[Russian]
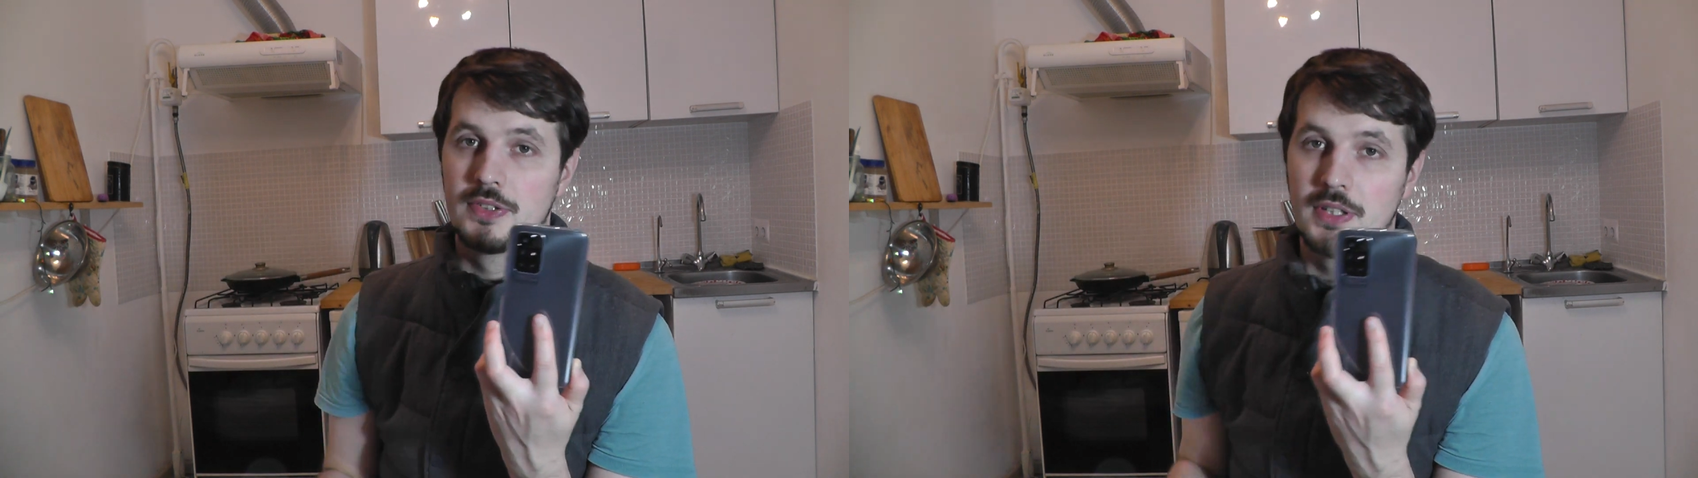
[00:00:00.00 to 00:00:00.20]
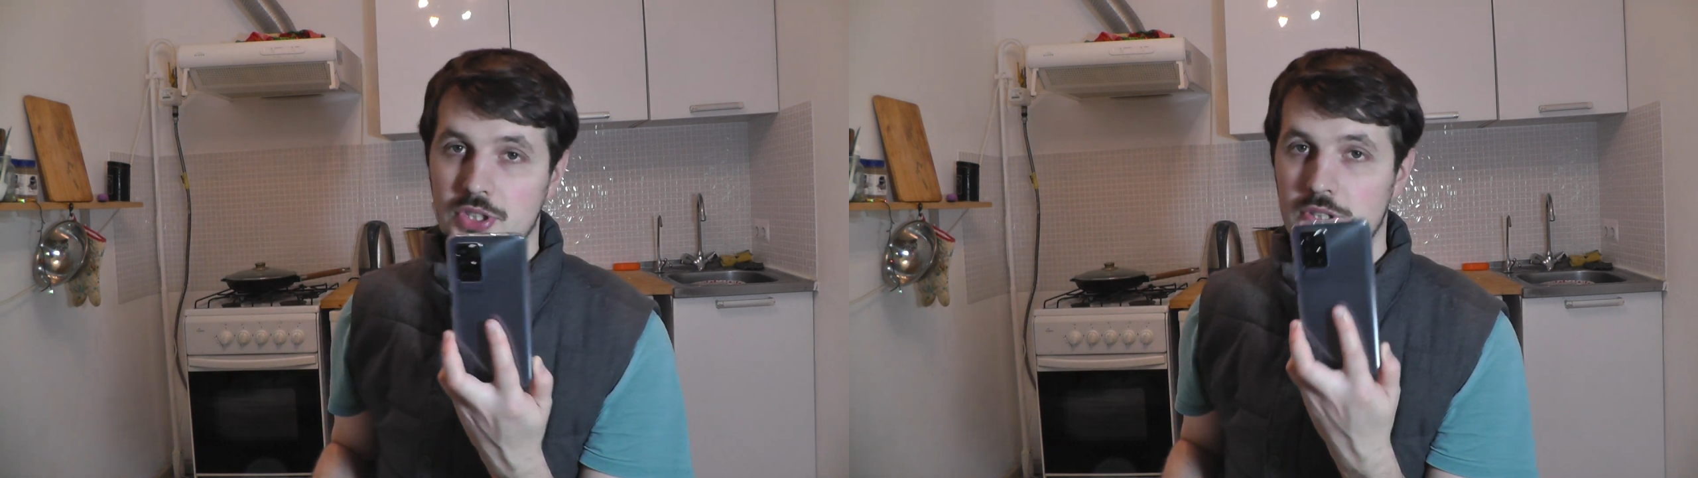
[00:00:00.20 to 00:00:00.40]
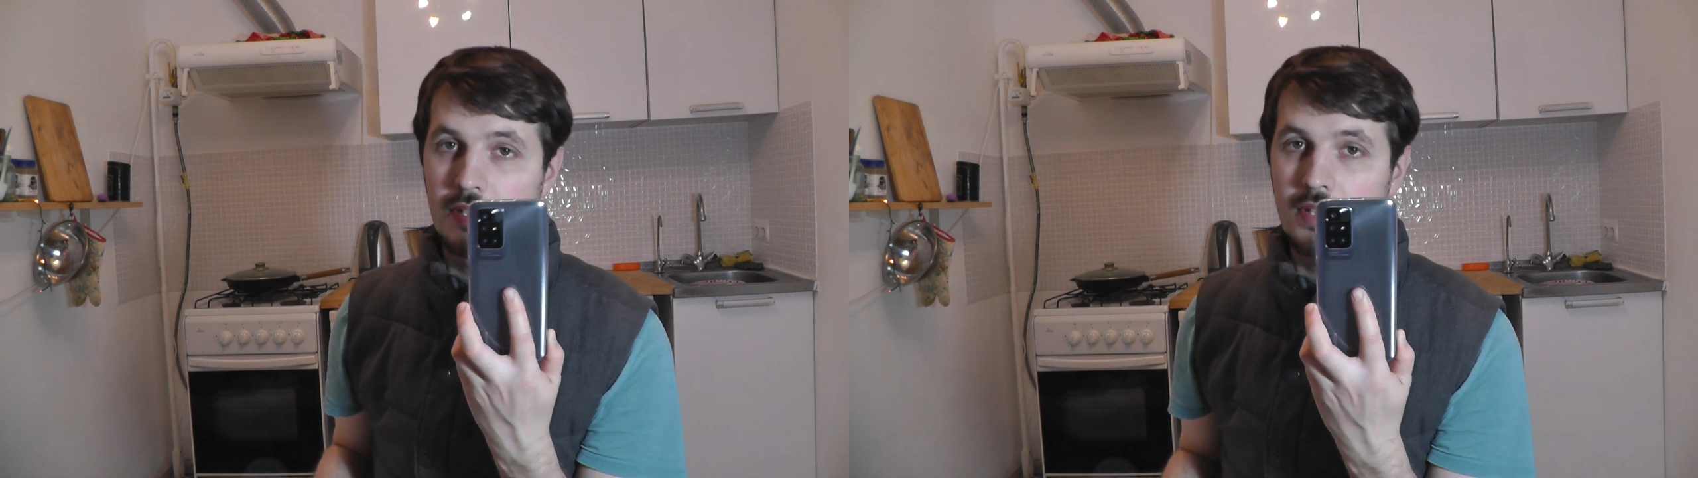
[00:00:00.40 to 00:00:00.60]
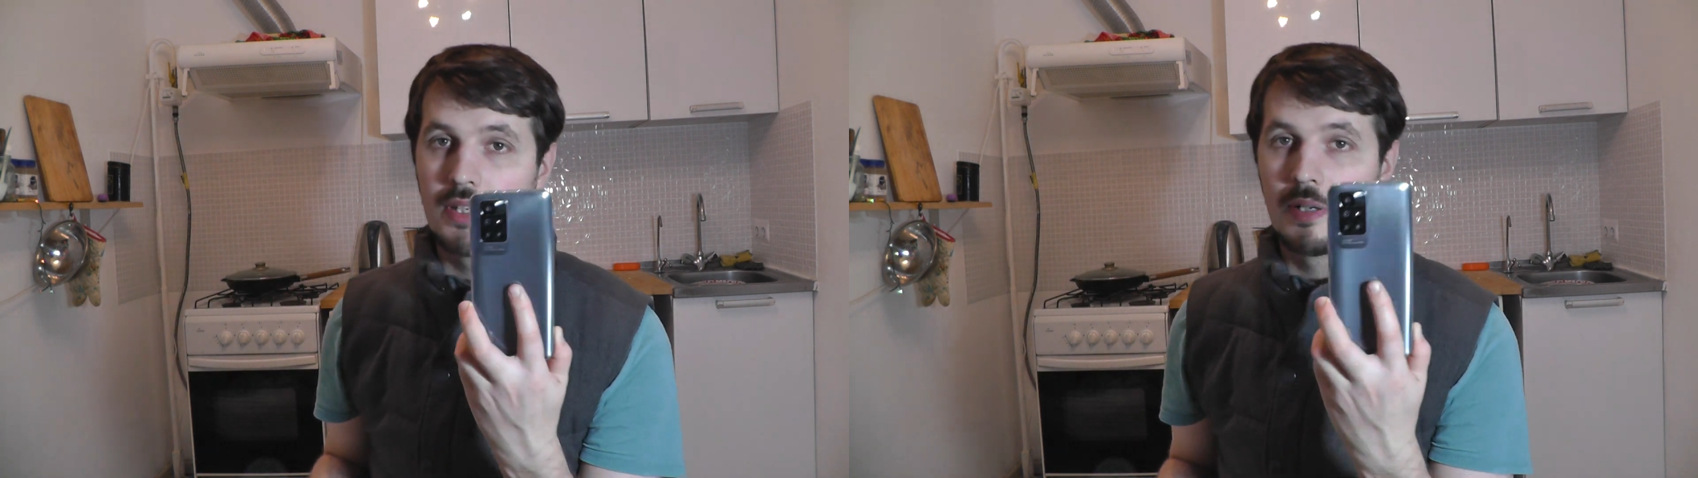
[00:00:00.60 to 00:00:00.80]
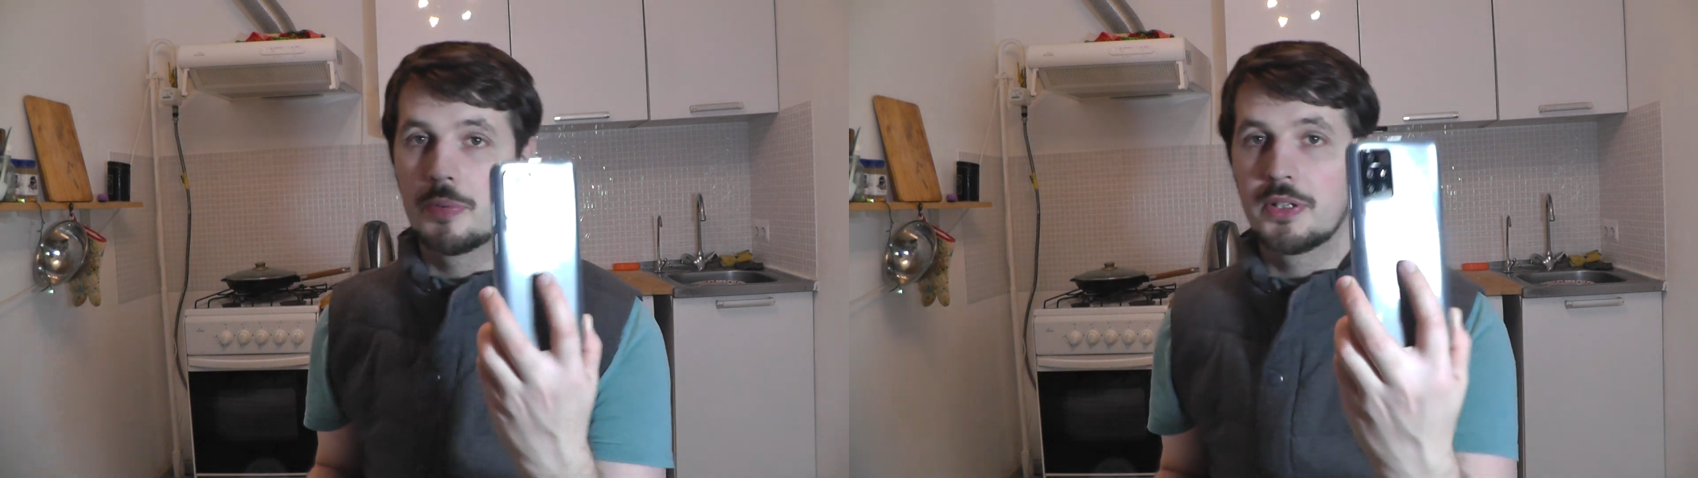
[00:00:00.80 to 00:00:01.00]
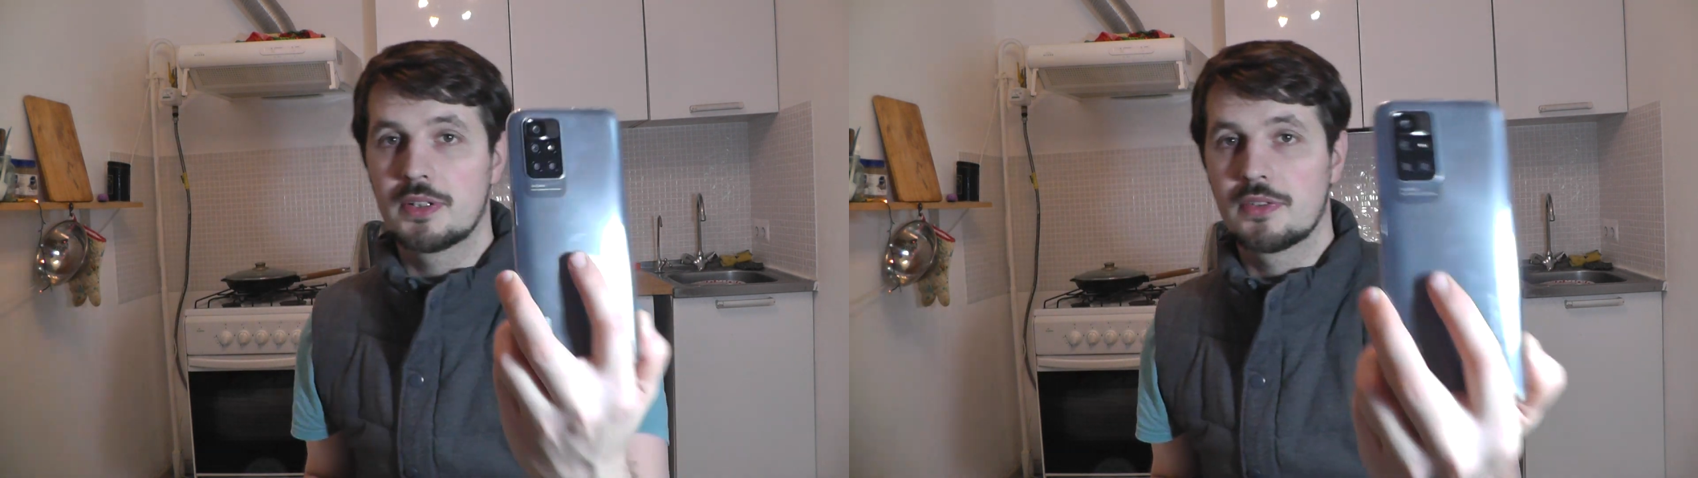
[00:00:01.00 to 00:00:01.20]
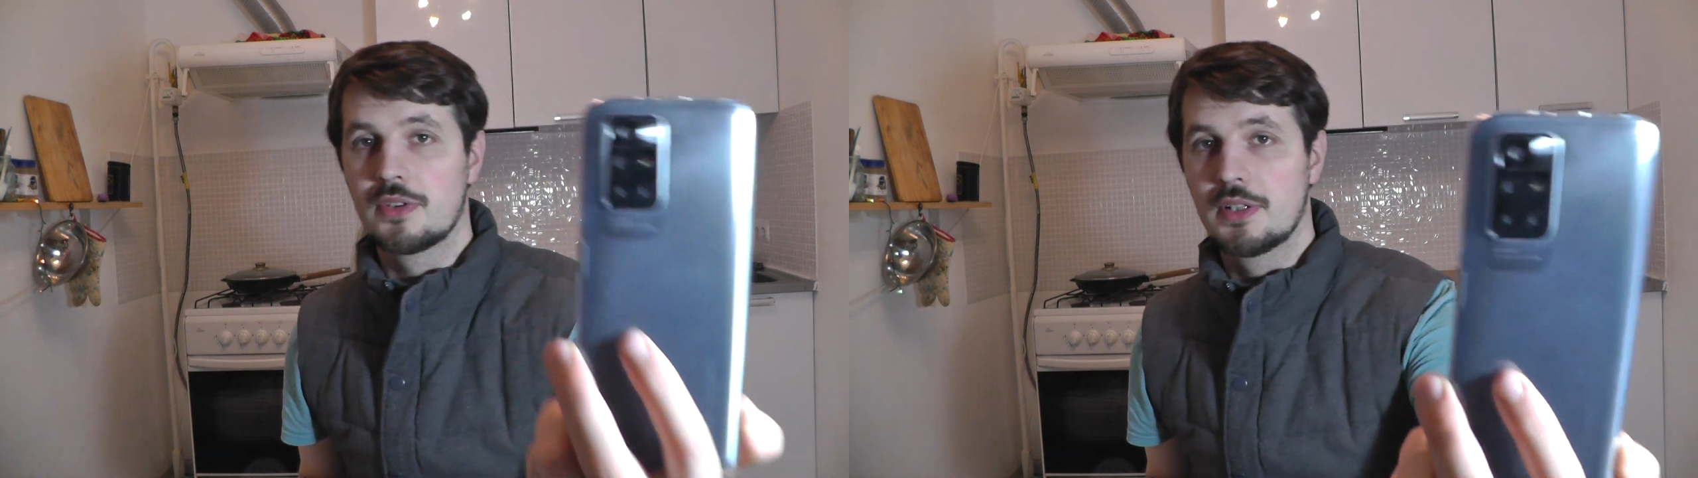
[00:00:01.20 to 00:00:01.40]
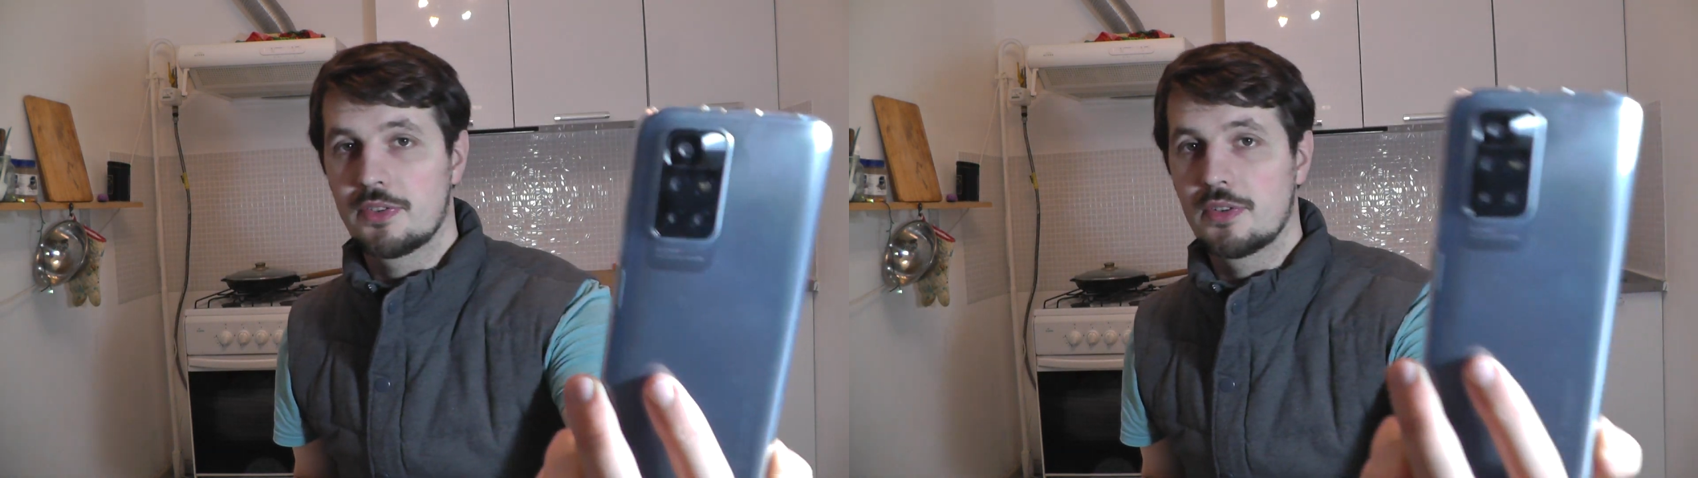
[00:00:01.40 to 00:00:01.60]
да, 4 гигабайта
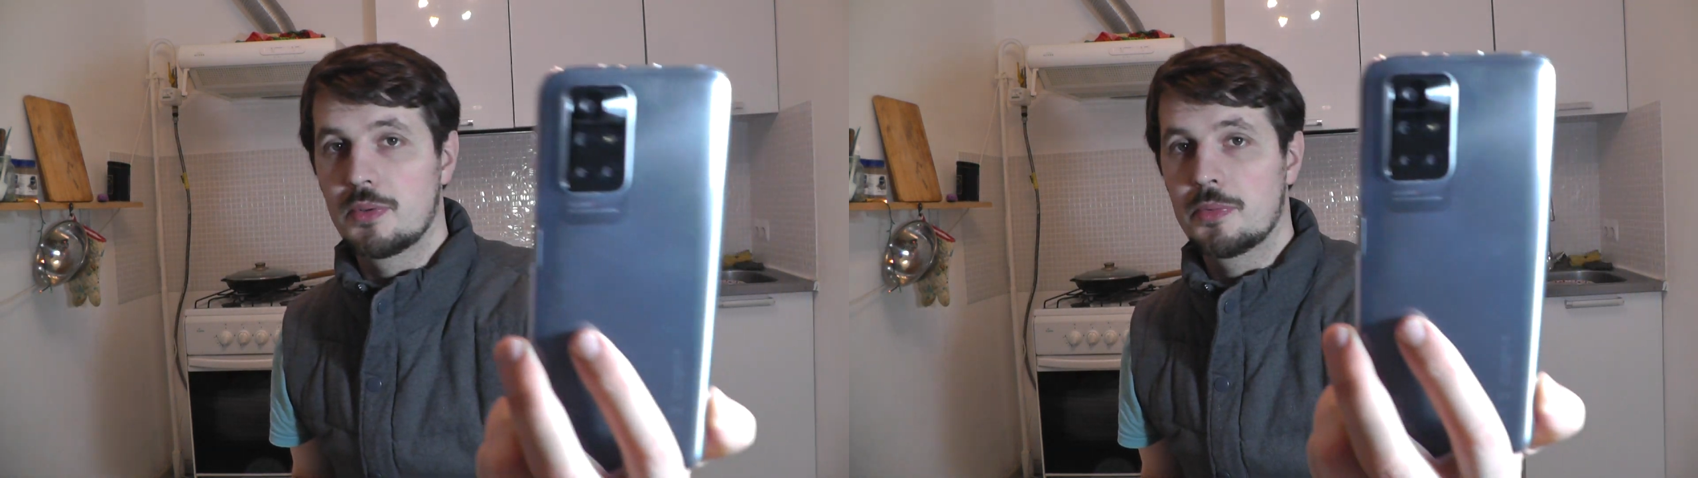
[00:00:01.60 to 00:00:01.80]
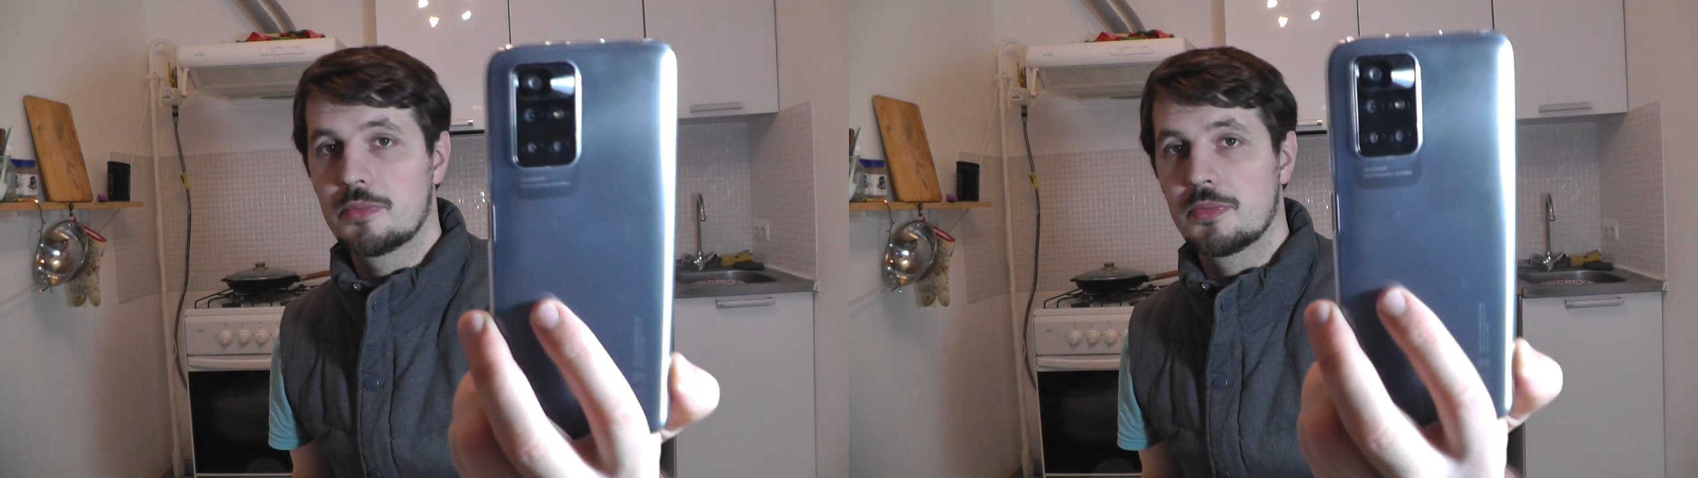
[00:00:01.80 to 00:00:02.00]
для современ,